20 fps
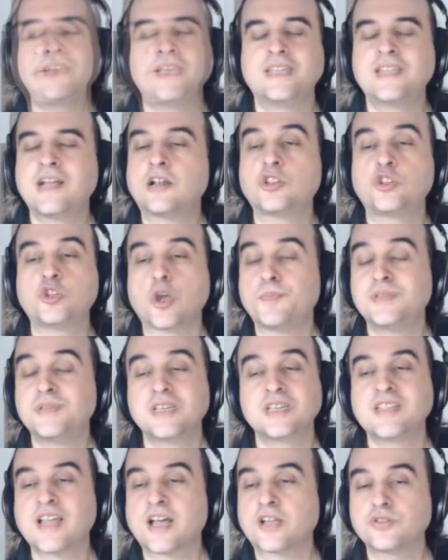Il est dans le top
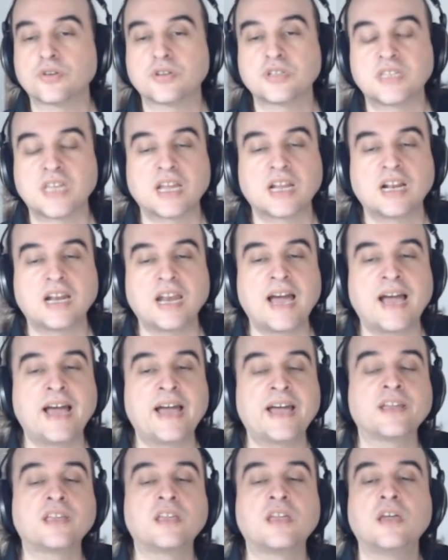10 d'Arthur C.
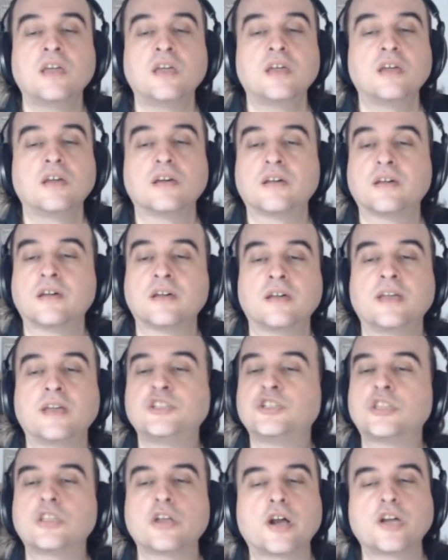Clarke,
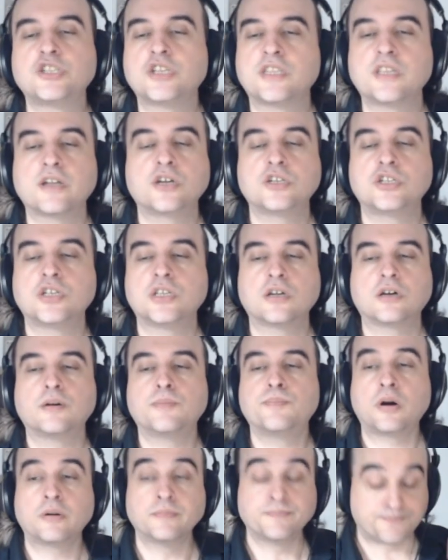etc., etc., etc.
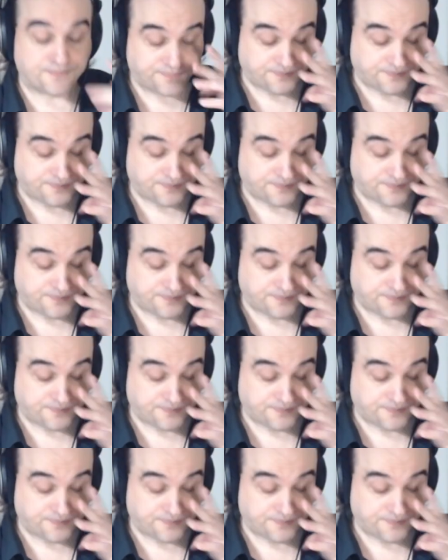Bon,